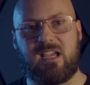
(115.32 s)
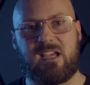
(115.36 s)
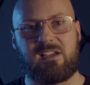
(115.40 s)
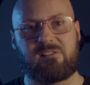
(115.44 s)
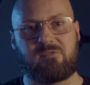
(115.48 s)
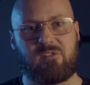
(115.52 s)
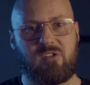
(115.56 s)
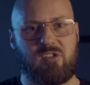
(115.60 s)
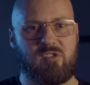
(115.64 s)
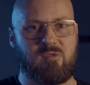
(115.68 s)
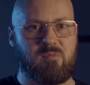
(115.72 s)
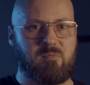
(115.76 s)

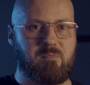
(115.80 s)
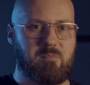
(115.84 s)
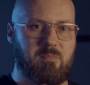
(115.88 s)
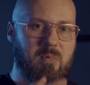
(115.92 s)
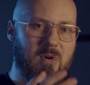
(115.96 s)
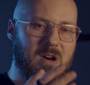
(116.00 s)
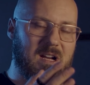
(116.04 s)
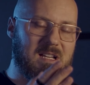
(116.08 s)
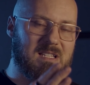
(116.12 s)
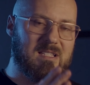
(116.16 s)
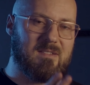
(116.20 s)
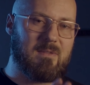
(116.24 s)
nie. On
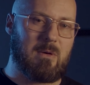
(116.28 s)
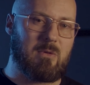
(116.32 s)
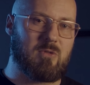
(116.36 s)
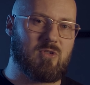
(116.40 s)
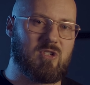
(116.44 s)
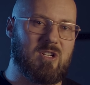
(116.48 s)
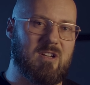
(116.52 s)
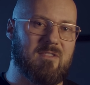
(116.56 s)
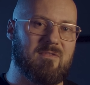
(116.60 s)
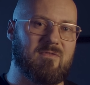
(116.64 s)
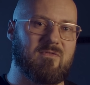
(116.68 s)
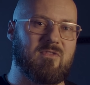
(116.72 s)
pokazywał,
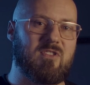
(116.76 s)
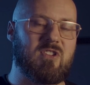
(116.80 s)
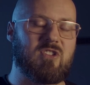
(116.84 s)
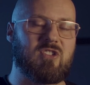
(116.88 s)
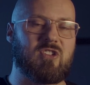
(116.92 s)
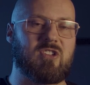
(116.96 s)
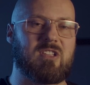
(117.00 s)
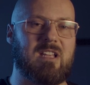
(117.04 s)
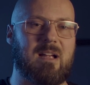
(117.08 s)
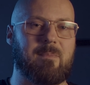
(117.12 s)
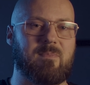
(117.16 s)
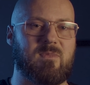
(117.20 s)
że
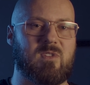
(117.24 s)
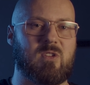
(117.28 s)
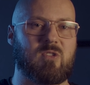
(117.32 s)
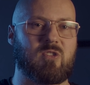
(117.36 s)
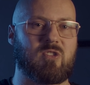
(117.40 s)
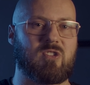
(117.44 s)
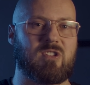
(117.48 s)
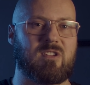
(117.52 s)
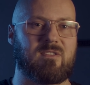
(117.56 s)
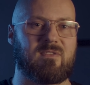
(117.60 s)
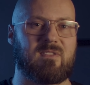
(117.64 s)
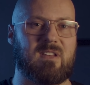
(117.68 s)
widzi tam coś
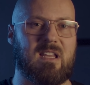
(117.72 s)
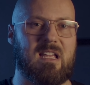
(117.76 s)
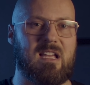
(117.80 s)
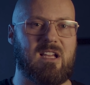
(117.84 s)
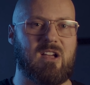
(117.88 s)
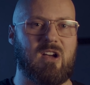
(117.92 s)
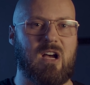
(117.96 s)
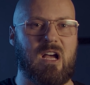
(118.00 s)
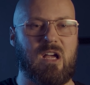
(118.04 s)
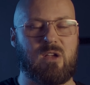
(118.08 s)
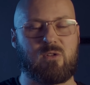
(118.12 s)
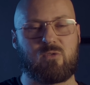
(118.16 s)

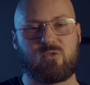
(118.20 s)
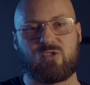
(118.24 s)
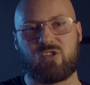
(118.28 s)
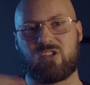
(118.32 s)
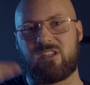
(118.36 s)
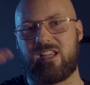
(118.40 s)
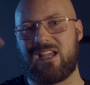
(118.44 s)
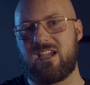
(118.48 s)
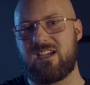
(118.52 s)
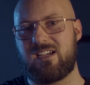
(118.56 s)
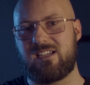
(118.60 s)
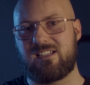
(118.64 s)
dziwnego, a już
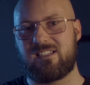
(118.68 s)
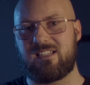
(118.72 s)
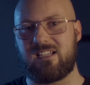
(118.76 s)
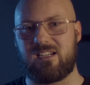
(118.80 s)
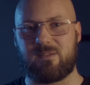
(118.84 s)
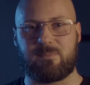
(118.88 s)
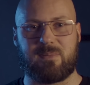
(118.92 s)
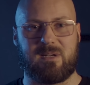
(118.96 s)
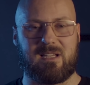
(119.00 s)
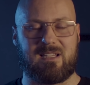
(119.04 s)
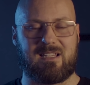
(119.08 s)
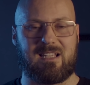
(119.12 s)
te
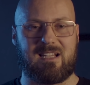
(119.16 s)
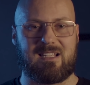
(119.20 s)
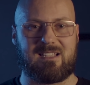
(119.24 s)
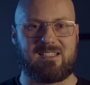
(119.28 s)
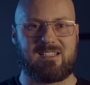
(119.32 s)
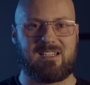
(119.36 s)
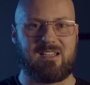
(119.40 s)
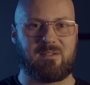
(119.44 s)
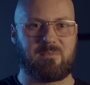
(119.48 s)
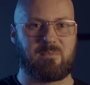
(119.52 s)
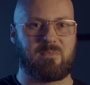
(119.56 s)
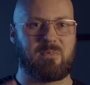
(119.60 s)

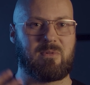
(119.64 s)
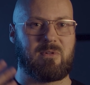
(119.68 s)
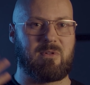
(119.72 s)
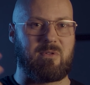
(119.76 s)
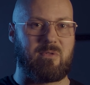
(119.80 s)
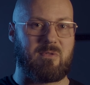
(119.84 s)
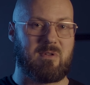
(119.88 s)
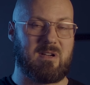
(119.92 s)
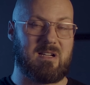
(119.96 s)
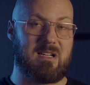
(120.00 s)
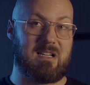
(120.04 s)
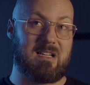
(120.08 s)
interpretacje
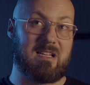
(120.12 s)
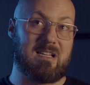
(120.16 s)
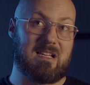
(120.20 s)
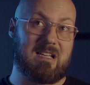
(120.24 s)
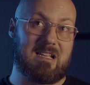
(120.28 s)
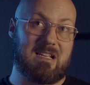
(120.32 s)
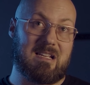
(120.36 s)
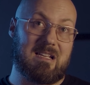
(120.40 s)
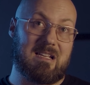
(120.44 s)
były